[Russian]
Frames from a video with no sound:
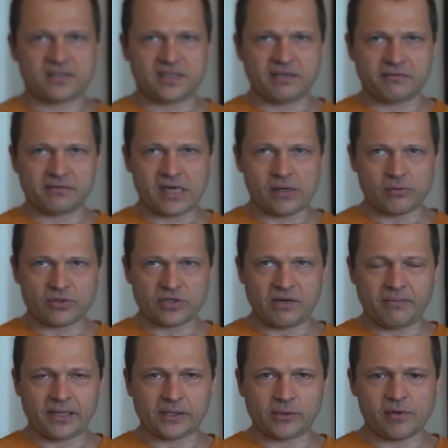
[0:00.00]
вот оружия и
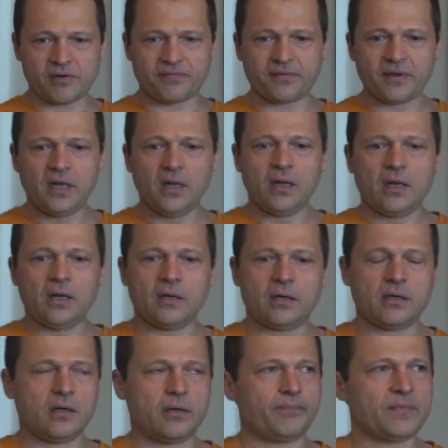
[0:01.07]
моторов,
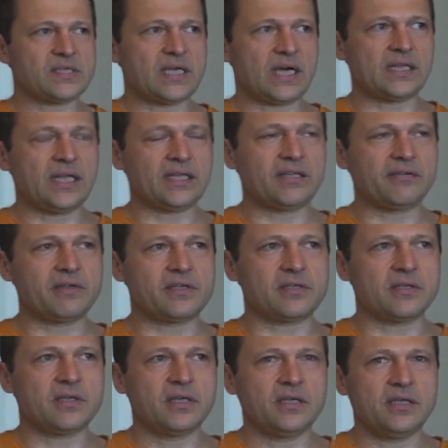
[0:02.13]
э, закладывать
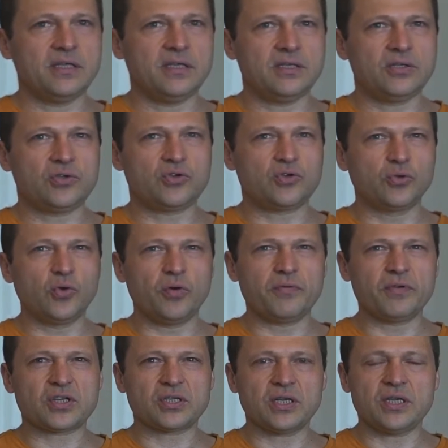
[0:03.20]

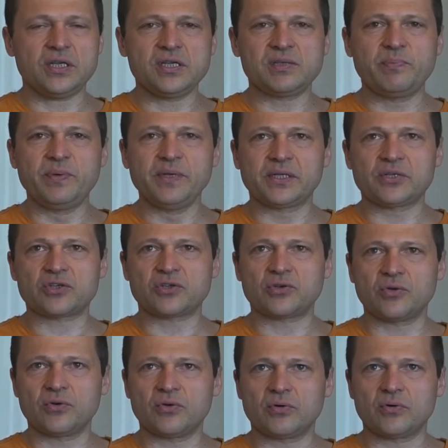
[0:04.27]
чудовищно
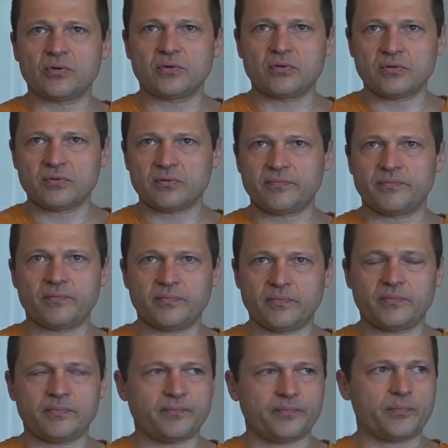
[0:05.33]
избыточную
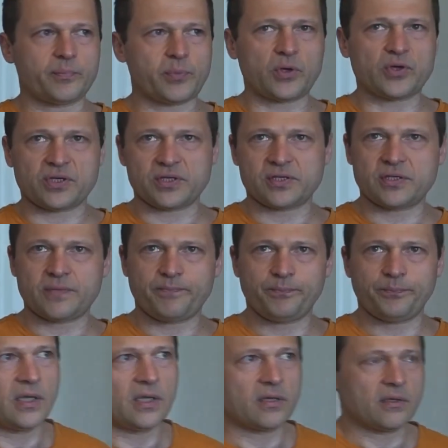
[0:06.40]
прочность.
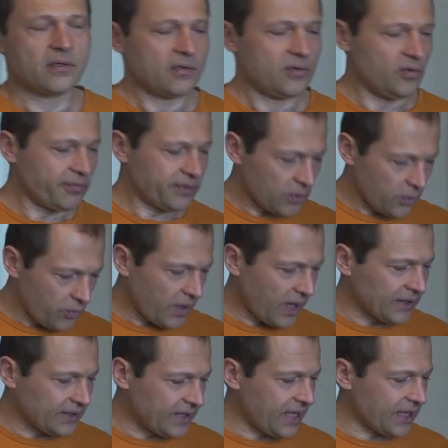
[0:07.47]
Ну вот
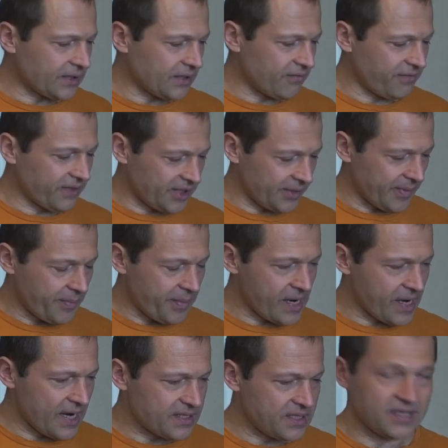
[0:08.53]
конкретно в этом
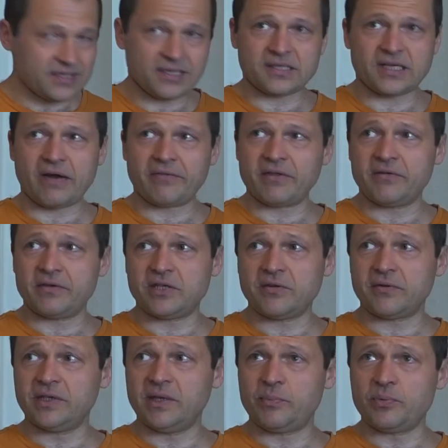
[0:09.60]
аппарате, если сравнивать
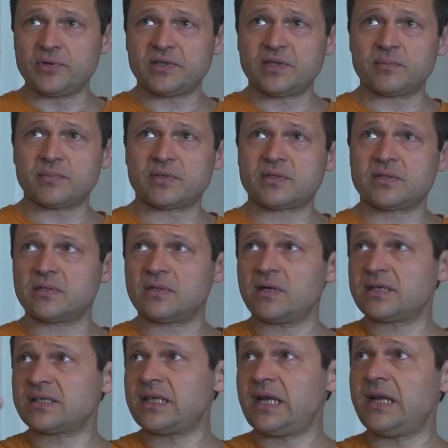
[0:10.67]
его, допустим, с
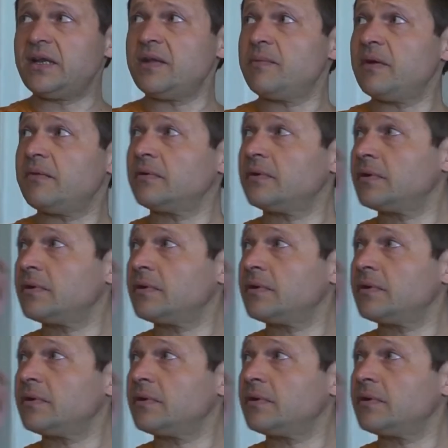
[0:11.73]
остальными вот